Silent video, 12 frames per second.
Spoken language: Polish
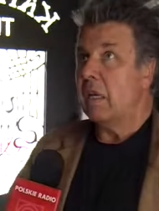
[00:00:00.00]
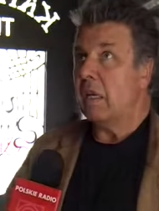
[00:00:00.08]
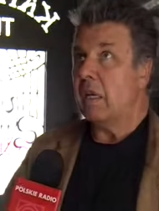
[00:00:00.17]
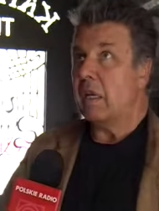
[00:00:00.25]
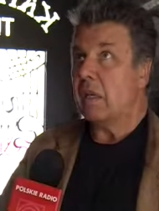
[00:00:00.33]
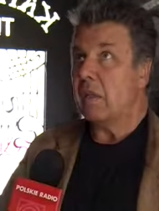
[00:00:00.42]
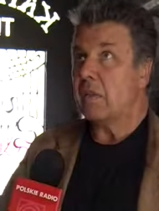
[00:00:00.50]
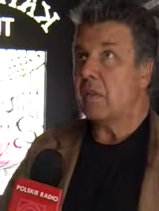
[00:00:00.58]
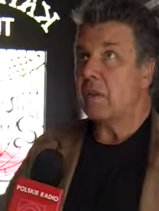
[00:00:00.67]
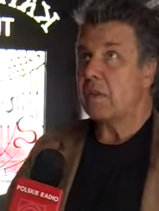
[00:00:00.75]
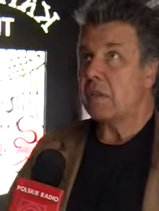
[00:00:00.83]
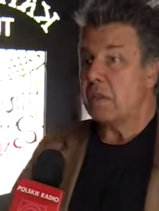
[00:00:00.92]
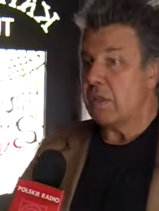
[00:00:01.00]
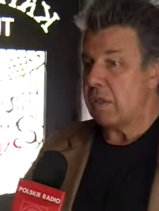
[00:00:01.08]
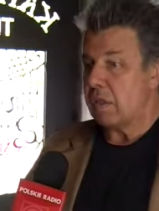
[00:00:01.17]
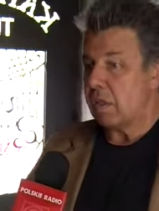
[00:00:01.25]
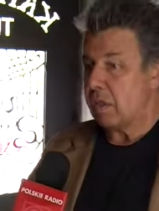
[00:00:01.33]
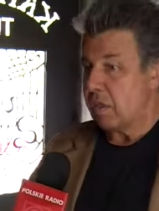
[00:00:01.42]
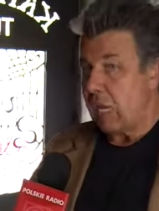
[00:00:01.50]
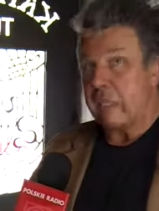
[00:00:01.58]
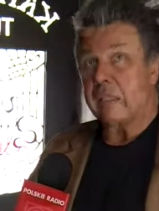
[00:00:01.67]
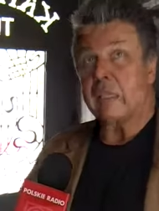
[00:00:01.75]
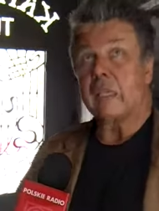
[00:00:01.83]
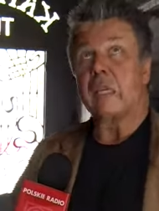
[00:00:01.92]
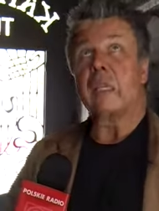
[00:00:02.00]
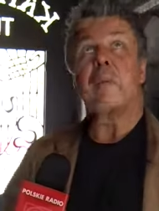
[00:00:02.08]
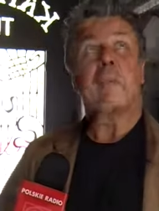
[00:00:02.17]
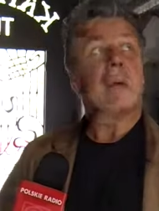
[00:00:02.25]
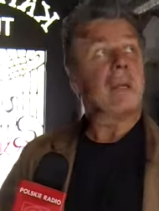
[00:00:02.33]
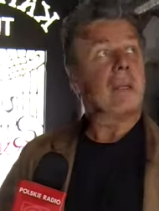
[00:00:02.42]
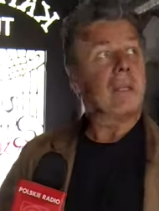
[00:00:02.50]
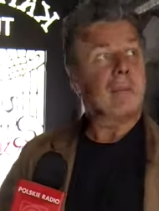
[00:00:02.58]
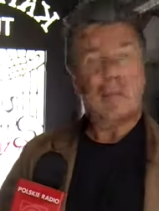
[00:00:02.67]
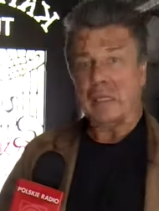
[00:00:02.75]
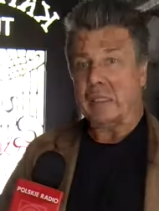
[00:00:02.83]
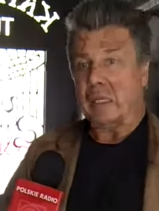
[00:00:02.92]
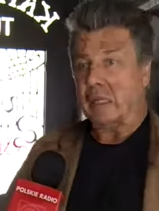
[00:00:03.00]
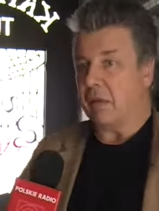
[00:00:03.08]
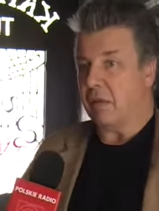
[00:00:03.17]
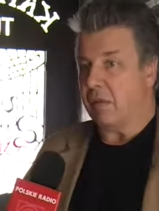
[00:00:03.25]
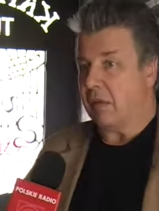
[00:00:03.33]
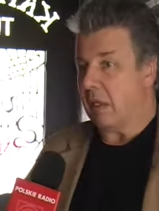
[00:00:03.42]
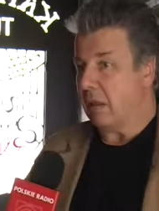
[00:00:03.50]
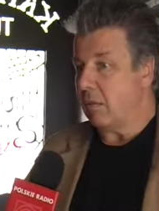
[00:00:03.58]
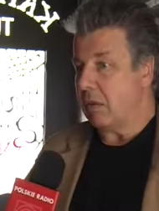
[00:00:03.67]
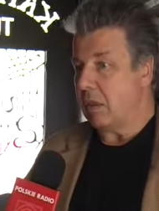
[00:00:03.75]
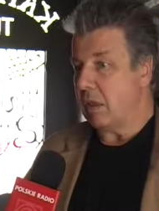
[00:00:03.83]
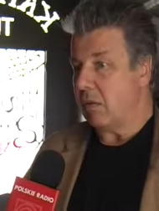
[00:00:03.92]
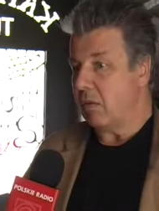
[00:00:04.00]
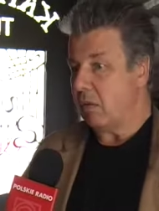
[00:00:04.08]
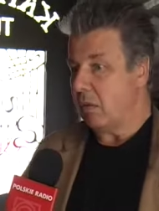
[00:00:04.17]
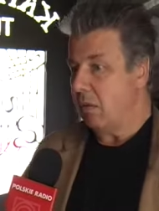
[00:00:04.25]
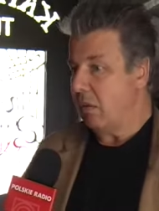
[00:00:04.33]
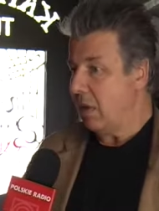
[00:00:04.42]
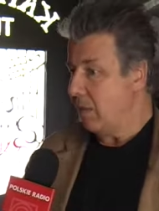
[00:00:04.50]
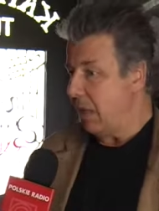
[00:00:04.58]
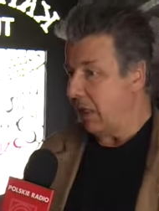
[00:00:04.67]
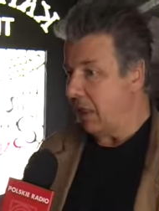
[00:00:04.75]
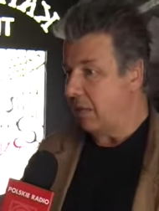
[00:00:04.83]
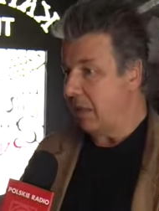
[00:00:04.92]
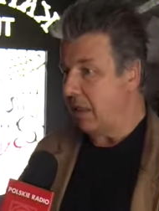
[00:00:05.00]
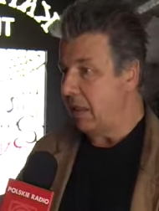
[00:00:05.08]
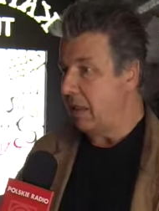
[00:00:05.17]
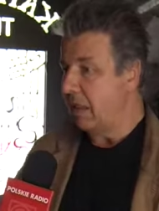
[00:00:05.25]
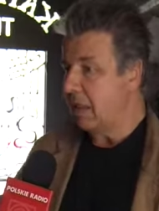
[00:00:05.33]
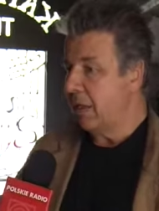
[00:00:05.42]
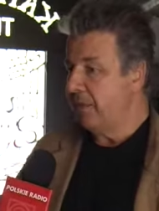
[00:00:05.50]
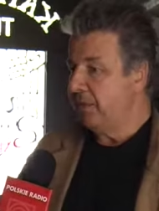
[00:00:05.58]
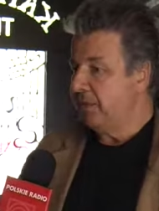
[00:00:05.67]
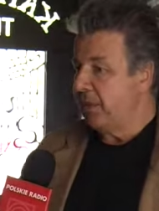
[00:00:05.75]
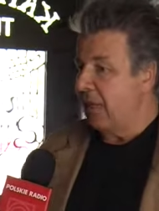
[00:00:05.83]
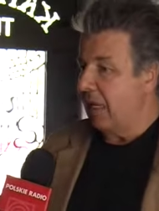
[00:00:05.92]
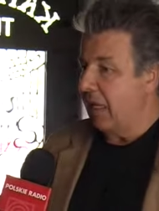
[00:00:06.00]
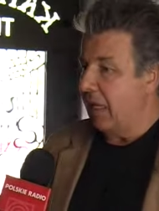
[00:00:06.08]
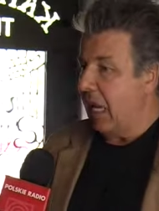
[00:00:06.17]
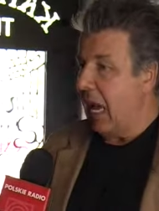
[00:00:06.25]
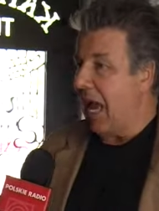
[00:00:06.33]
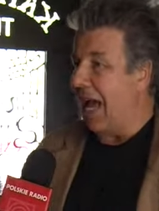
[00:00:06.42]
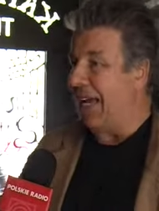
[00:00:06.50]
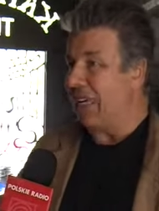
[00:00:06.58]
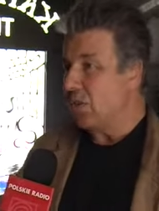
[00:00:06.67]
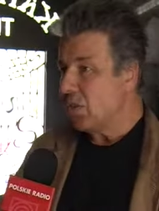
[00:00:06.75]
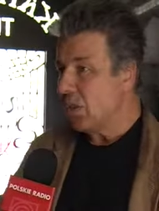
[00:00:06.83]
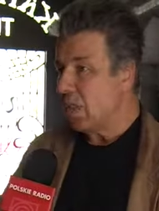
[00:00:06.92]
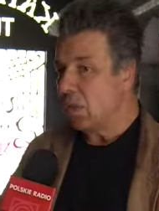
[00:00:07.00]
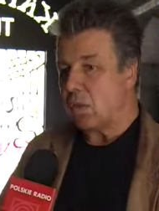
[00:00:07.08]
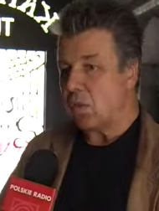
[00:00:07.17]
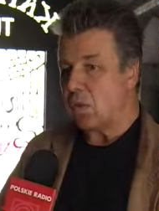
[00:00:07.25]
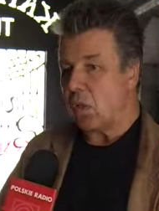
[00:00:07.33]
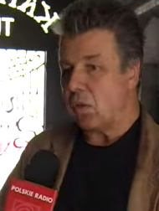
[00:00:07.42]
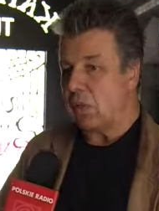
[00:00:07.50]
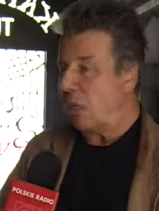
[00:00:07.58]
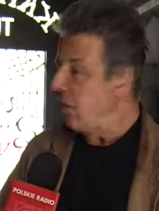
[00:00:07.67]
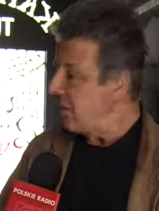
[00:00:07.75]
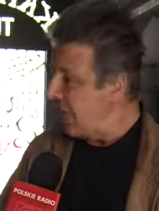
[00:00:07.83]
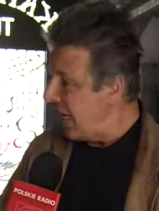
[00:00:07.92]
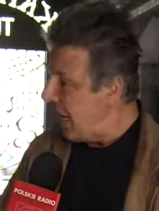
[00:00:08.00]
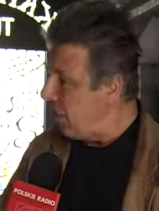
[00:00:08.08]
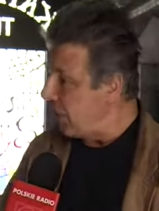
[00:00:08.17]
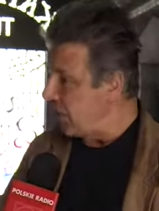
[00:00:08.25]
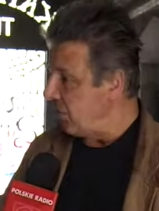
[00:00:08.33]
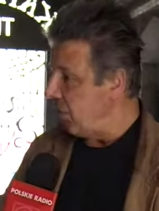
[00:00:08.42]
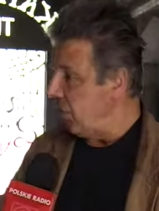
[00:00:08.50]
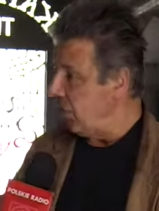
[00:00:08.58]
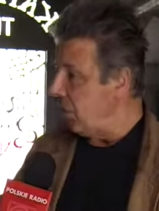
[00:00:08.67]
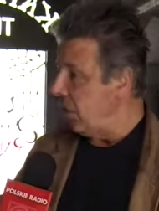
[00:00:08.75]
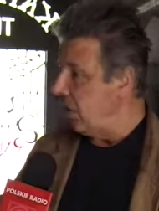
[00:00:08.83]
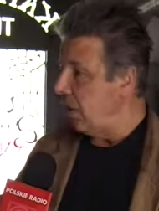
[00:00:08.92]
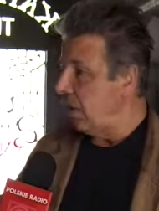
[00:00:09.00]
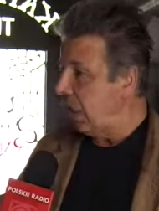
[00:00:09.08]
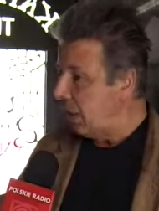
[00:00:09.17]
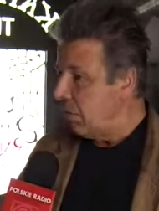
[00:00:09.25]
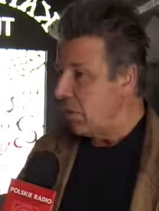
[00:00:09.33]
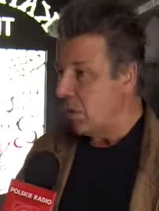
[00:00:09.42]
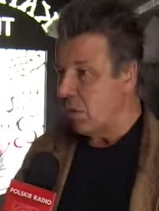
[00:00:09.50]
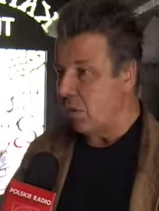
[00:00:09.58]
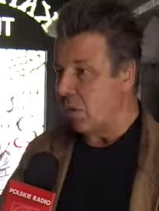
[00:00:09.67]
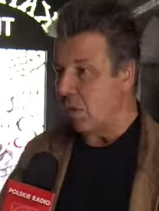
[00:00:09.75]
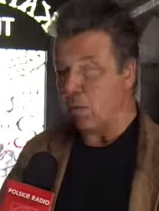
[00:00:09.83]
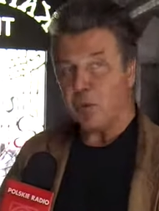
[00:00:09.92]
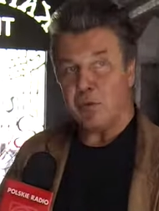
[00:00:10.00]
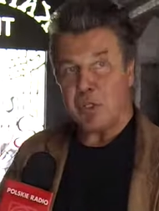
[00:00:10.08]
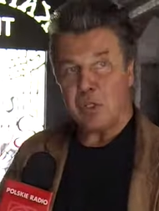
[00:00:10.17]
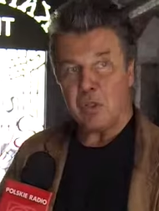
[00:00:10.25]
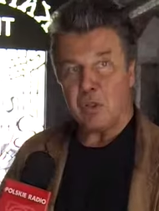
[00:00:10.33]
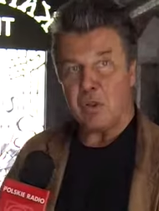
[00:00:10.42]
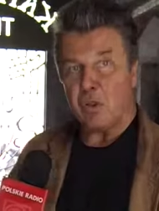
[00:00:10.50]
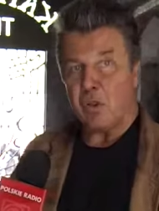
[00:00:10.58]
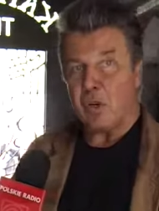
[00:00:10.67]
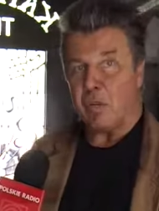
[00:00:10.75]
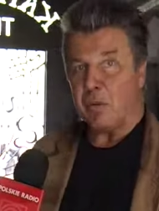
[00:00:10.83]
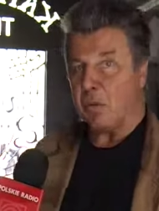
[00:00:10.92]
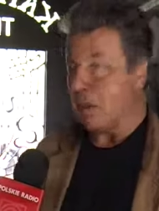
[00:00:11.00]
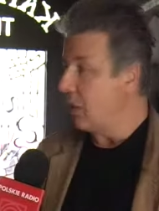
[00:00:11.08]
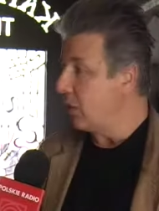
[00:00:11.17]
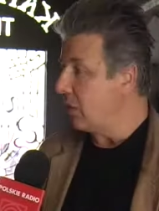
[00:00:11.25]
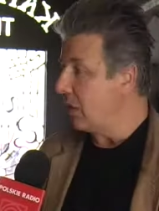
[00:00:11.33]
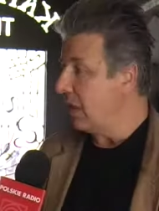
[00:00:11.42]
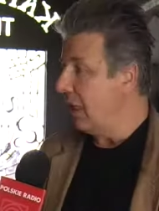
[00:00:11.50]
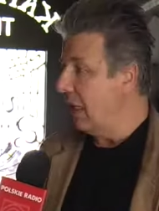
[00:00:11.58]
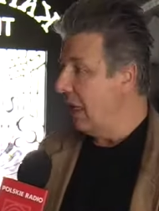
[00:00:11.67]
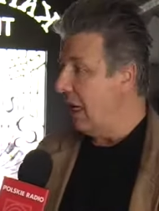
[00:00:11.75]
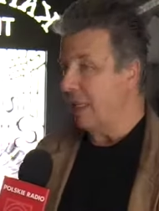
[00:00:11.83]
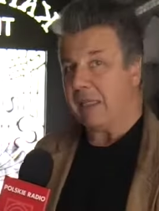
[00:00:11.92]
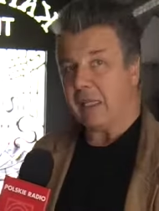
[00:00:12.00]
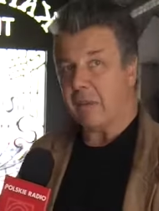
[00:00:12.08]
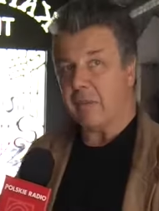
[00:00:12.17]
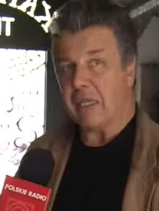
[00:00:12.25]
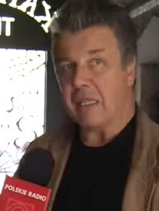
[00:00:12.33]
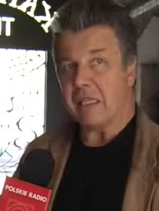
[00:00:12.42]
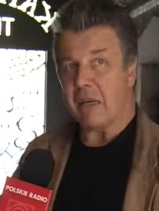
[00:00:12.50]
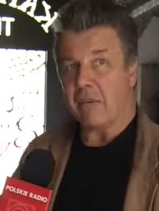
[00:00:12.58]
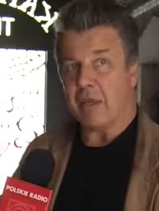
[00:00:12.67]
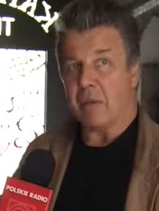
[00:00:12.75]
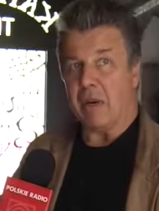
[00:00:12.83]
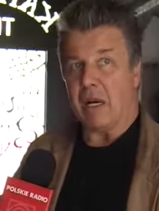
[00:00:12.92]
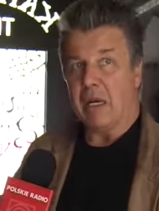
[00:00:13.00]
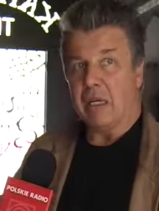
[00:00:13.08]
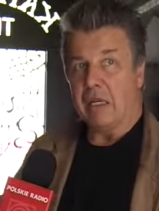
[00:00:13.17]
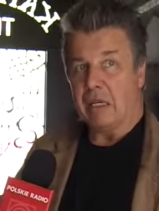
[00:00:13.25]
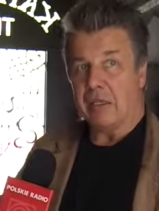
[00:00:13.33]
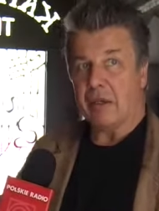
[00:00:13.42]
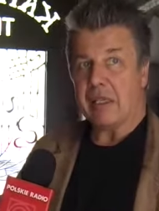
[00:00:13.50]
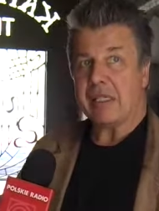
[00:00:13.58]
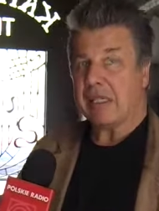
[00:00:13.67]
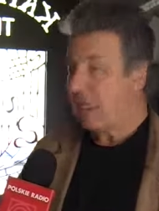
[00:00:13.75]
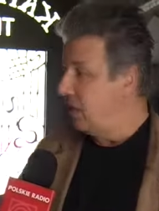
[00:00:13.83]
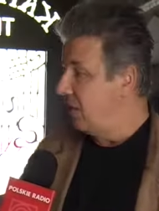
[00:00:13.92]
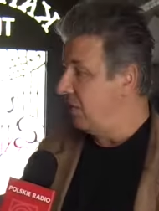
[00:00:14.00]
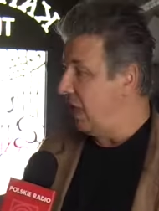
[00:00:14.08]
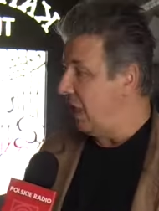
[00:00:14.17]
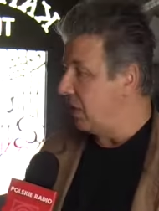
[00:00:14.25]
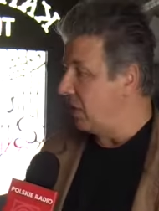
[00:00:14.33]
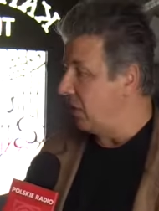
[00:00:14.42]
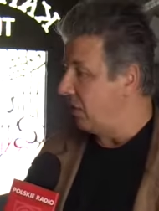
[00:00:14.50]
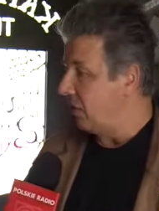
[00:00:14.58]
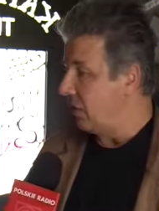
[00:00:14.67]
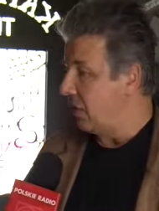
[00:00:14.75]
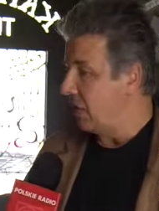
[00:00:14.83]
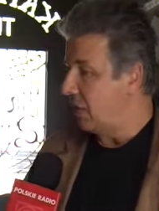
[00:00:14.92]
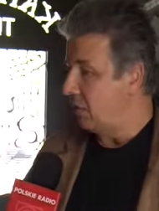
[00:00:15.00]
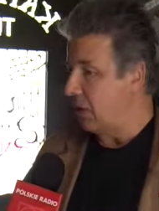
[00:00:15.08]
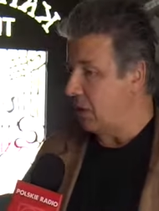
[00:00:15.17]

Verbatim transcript: e, dosyć rzadkie. Nie ma, nie ma takim, w takim stylu e, nie ma kamienic. A jeszcze jest to, że ona ocalała z wojny. Jakimś cudem. Tu wszystko dookoła były gruzy, a ta kamienica była. I to jest najdziwniejsze w tym wszystkim, że